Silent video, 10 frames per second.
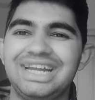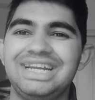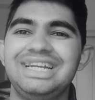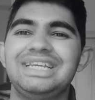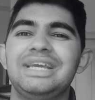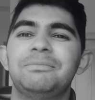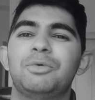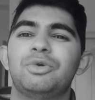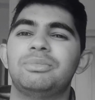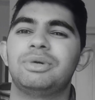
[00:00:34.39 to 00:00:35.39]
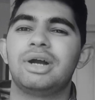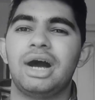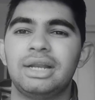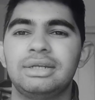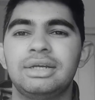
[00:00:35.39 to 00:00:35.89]
ईट के मोहन
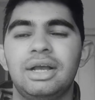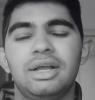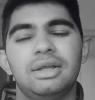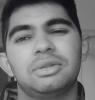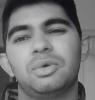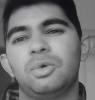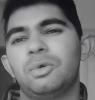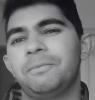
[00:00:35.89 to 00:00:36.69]
बगान तो